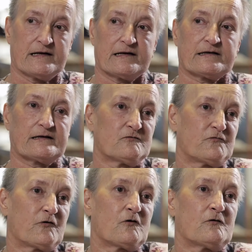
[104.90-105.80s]
e
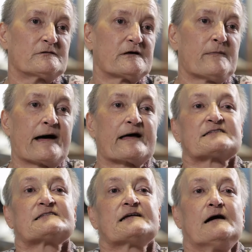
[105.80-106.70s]
não vou ter uma
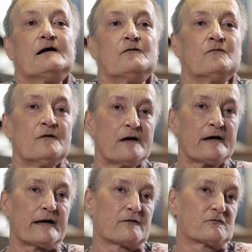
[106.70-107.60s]
reação,
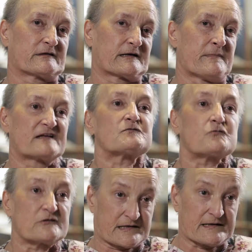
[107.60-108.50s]
eu, mesmo
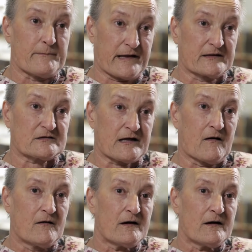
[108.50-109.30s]
com o tratamento e tal.